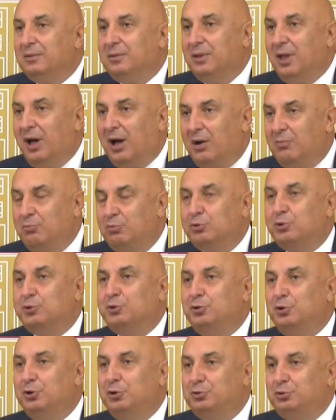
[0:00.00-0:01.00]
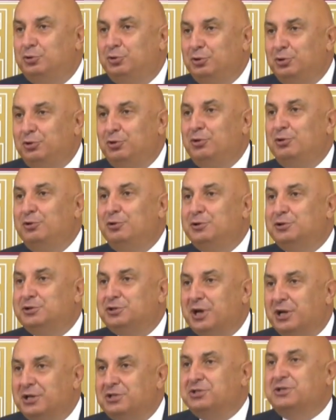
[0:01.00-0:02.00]
namuslu, dürüst,
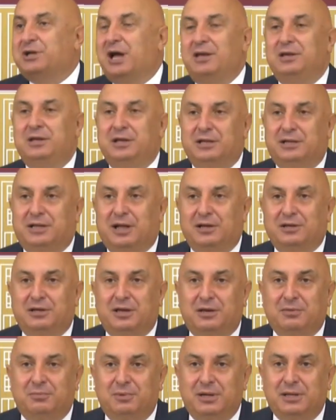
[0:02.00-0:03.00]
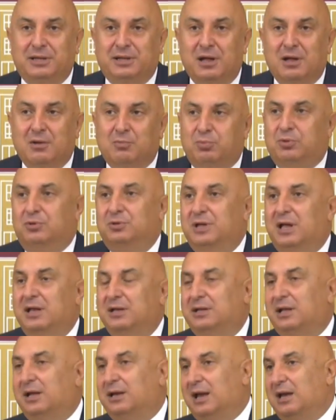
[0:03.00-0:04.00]
çalışkan insanlarımız
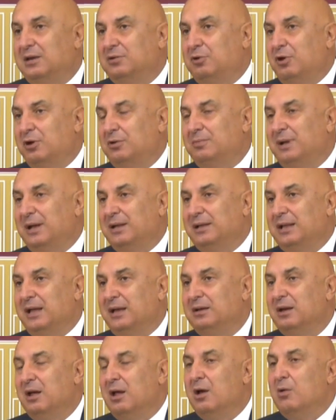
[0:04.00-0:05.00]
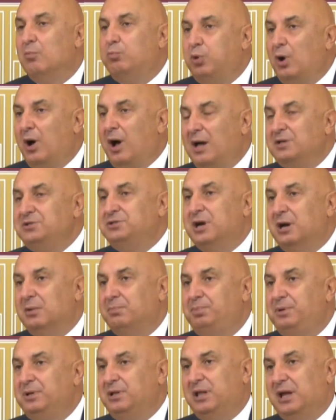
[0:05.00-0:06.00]
bundan zarar görmezler. Bu
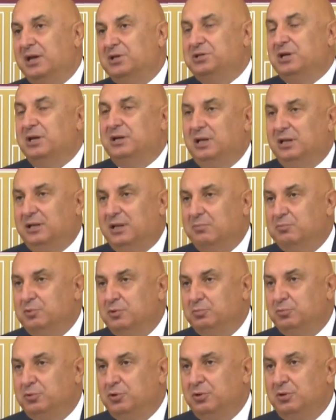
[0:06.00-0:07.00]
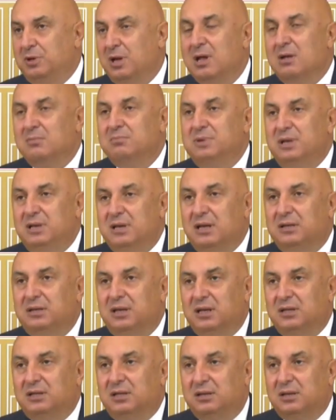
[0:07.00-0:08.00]
ancak bir tek şekilde mümkün. Millet,
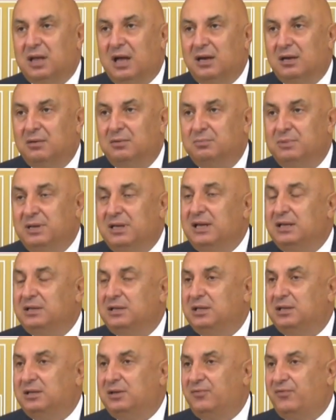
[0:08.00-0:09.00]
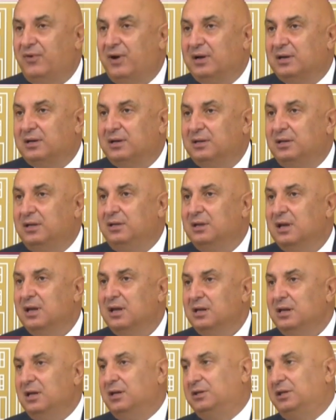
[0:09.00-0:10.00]
iktidar, Millet İttifakı'nın
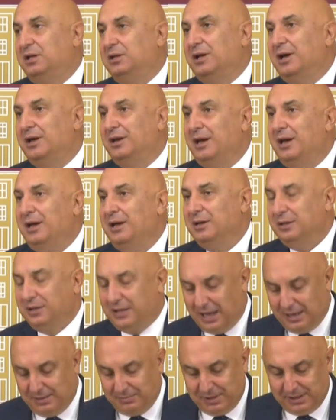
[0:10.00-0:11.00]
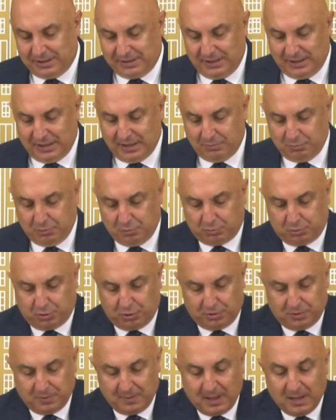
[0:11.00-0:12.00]
iktidara gelmesiyle
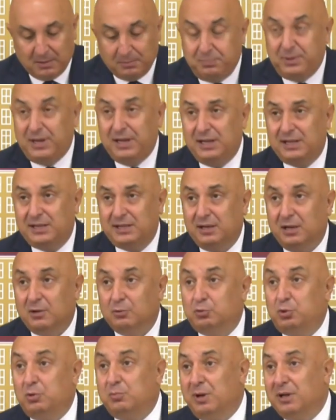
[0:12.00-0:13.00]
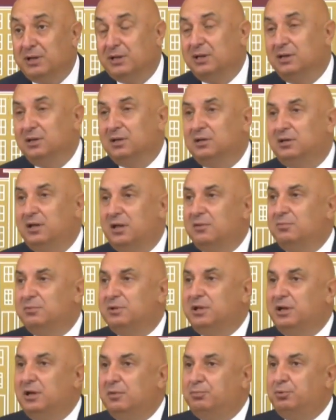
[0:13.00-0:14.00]
mümkün. Biz tüm
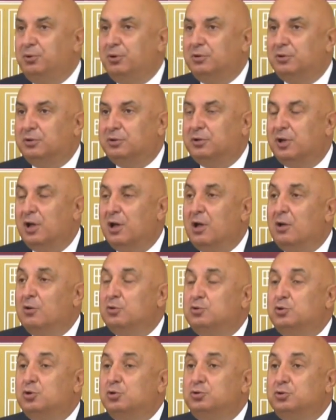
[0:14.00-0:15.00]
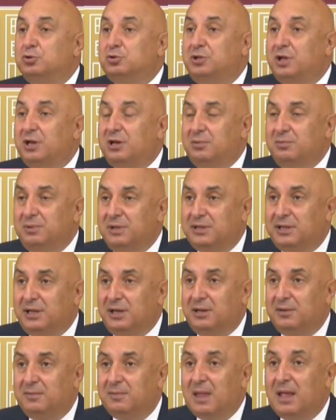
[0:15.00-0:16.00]
hazırlıklarımızı yapıyoruz.
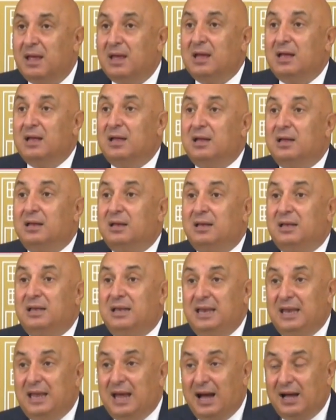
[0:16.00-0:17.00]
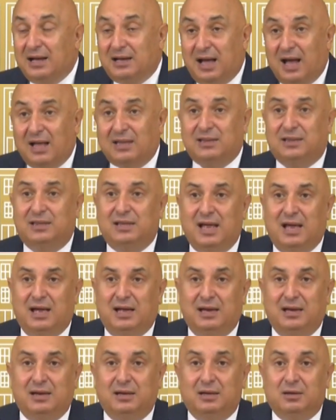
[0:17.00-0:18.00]
Çocuklarımızı
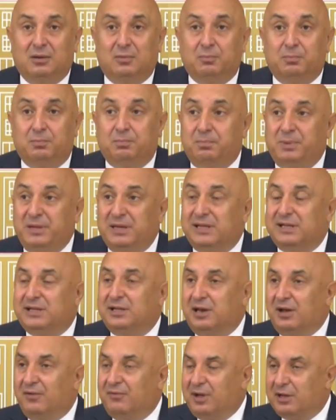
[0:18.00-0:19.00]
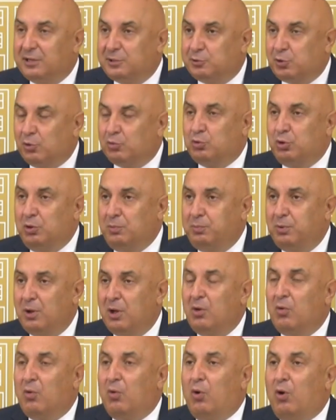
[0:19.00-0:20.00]
liyakatla bir sınava
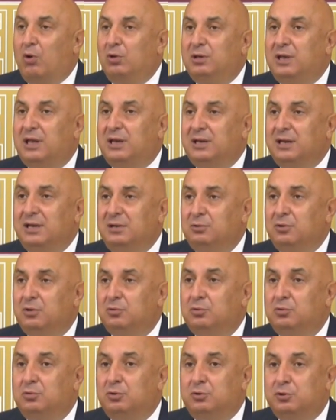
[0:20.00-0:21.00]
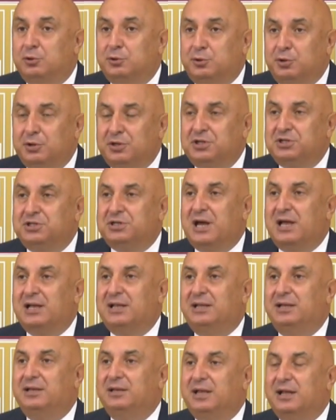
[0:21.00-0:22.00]
sokup onların dürüstlük
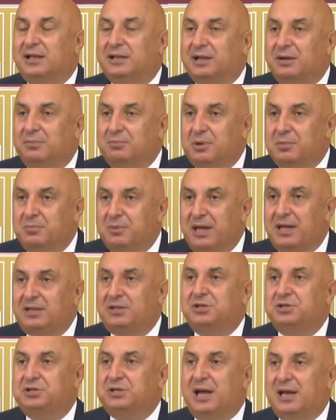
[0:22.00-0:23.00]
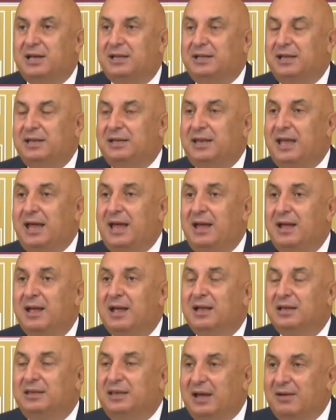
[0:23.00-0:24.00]
içerisinde, samimiyet içerisinde
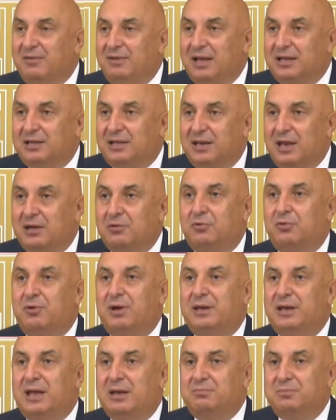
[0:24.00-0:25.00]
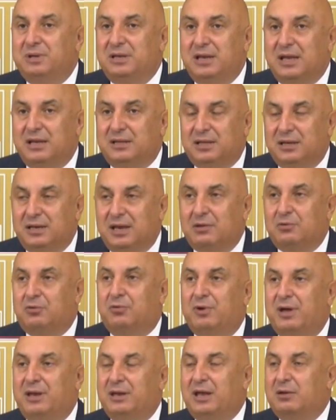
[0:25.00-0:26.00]
devletine güvenen, milletine
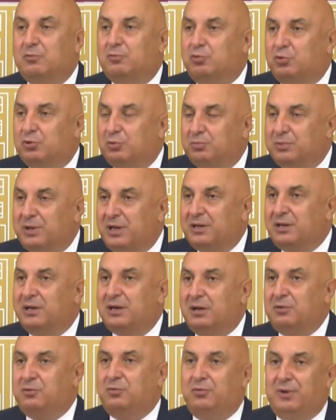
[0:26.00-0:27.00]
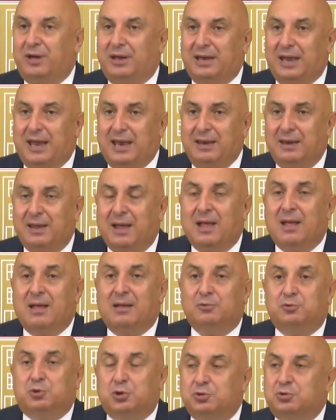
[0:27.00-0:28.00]
güvenen, kurumlarına güvenen
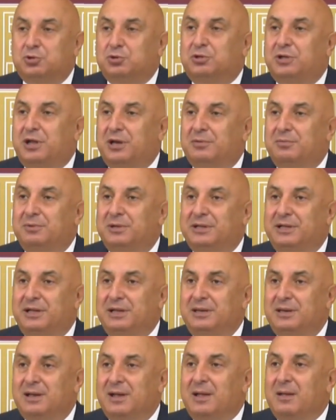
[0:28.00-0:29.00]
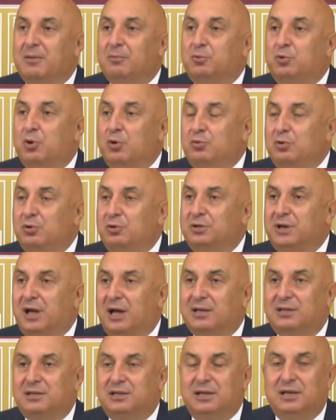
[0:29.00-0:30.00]
çocuklarımızın gönül
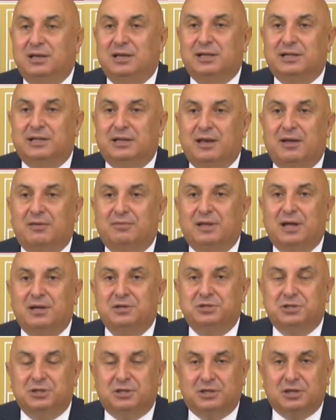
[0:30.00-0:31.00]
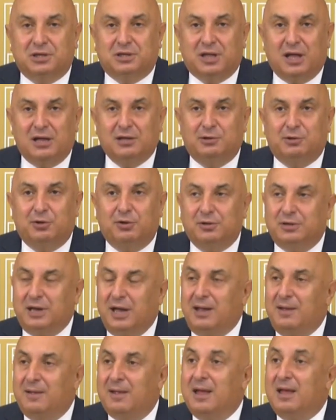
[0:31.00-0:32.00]
rahatlığıyla sınavdan çıktıktan
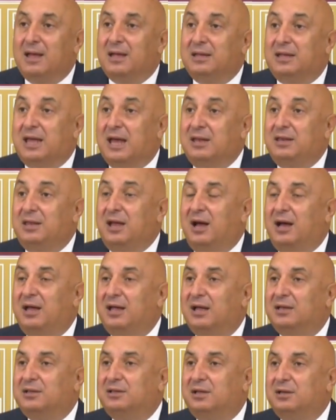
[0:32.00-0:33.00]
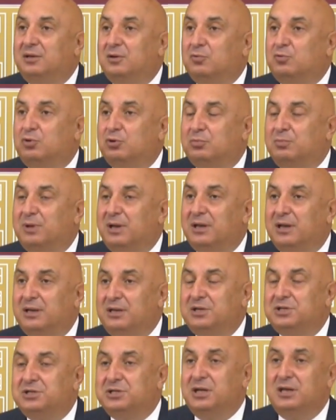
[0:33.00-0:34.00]
sonra kendi hayatlarını
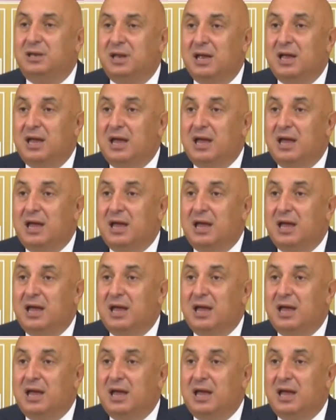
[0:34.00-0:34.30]
kurmaları için